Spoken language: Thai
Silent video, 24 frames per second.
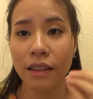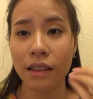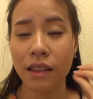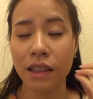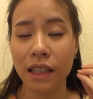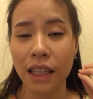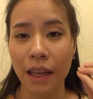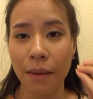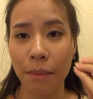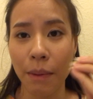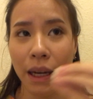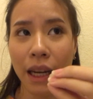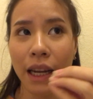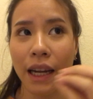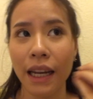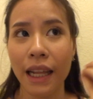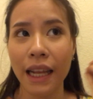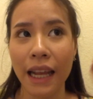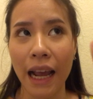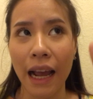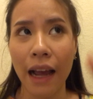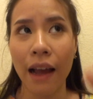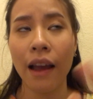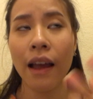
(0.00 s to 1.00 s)
สีมันเก
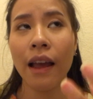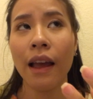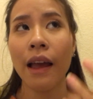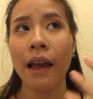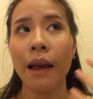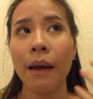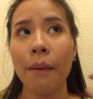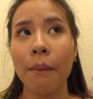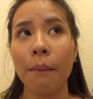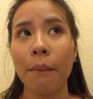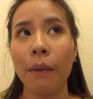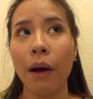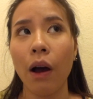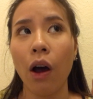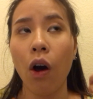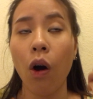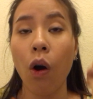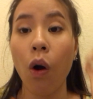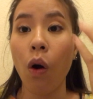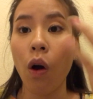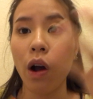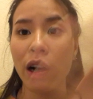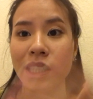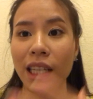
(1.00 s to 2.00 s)
ลี่ยอ
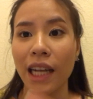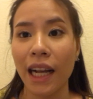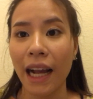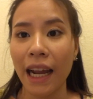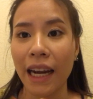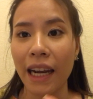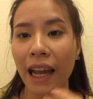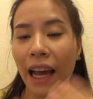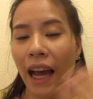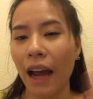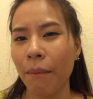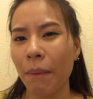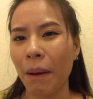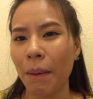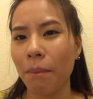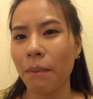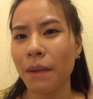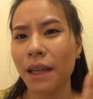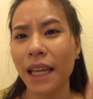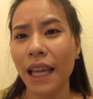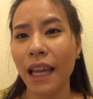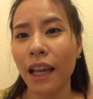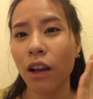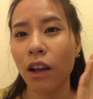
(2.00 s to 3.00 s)
อกจากกันนะคะแบบ
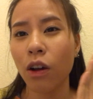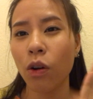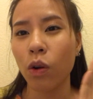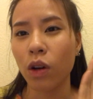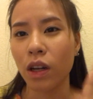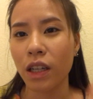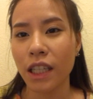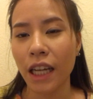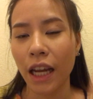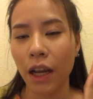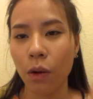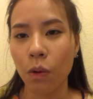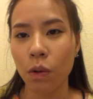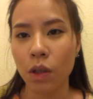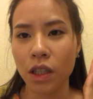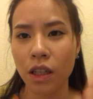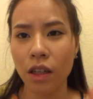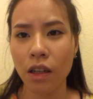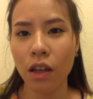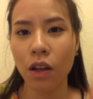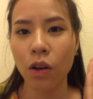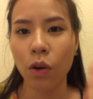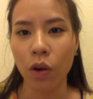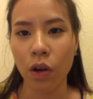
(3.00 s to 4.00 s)
ไม่ใช่กดใช้คุชชั่
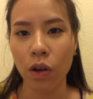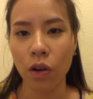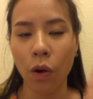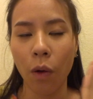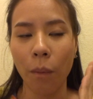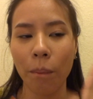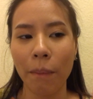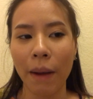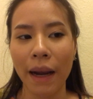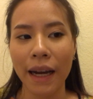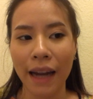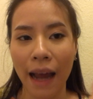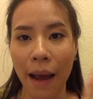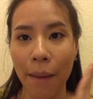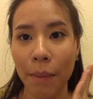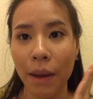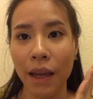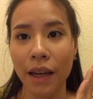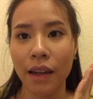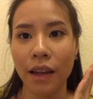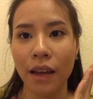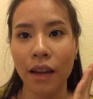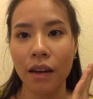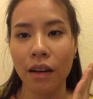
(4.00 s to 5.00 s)
นกดลงไปทับอี
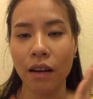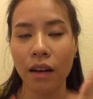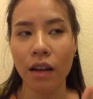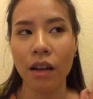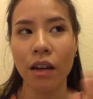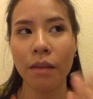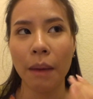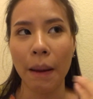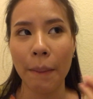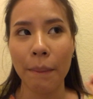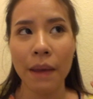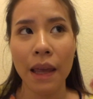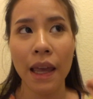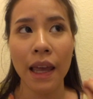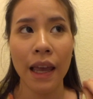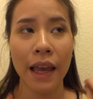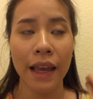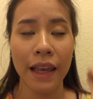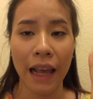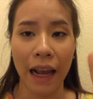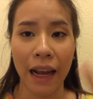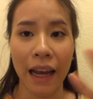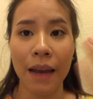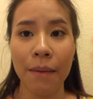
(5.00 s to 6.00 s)
กทีนึงคือแบบ
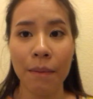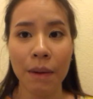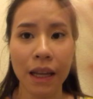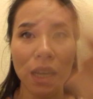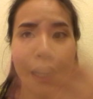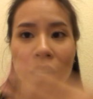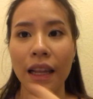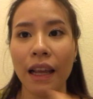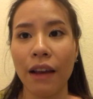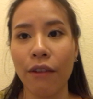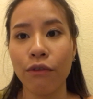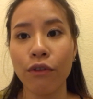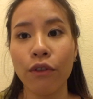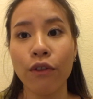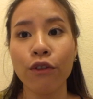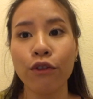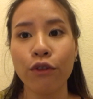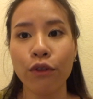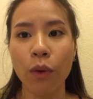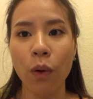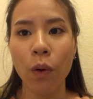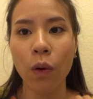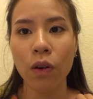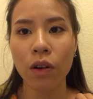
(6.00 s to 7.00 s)
อยากให้มันเกลี่ย
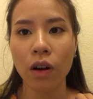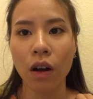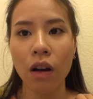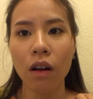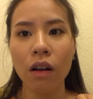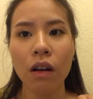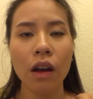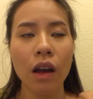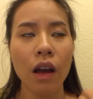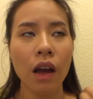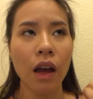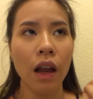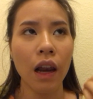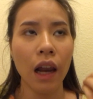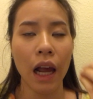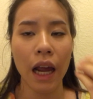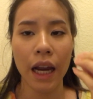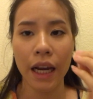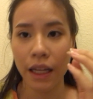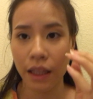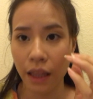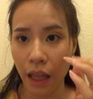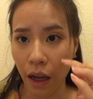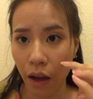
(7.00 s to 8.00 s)
ฟุ้งๆเนาะที
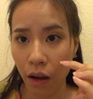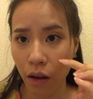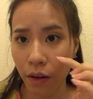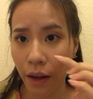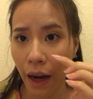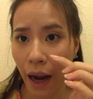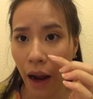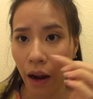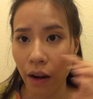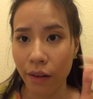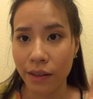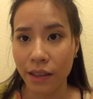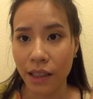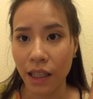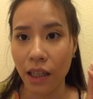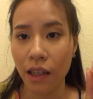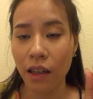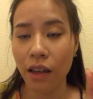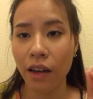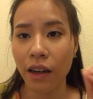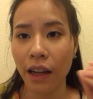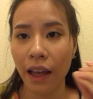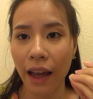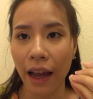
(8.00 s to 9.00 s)
นี้ตักก็ทาคอนซีลเล
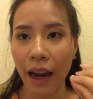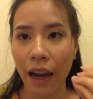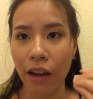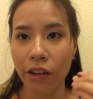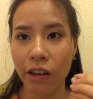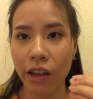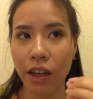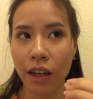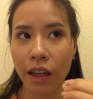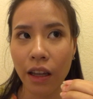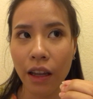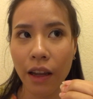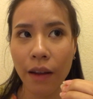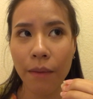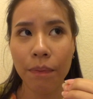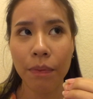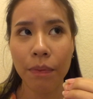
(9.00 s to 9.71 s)
อร์นะคะแล้วทีนี้